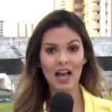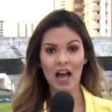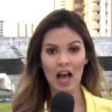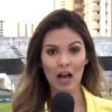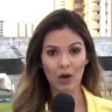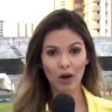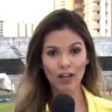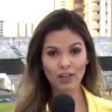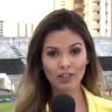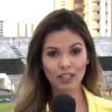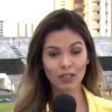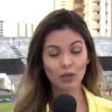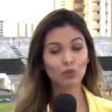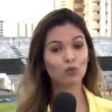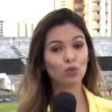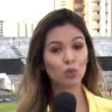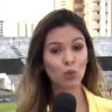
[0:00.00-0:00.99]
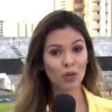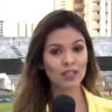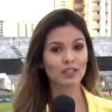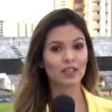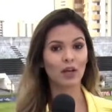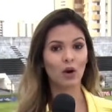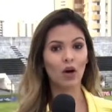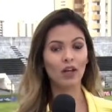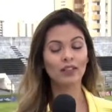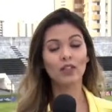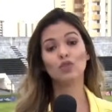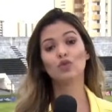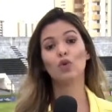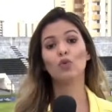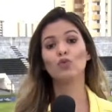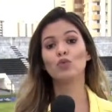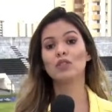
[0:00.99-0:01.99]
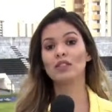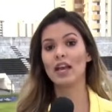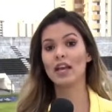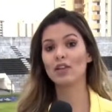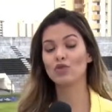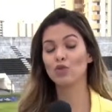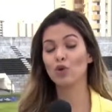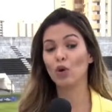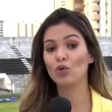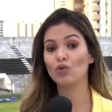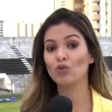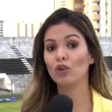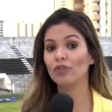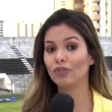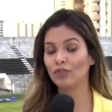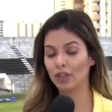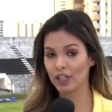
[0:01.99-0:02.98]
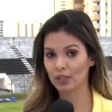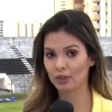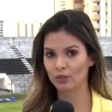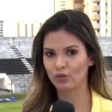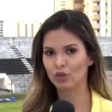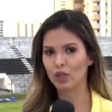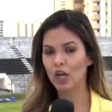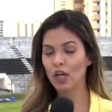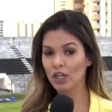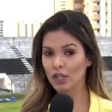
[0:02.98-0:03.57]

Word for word: Agora já são duas derrotas com seis gols sofridos.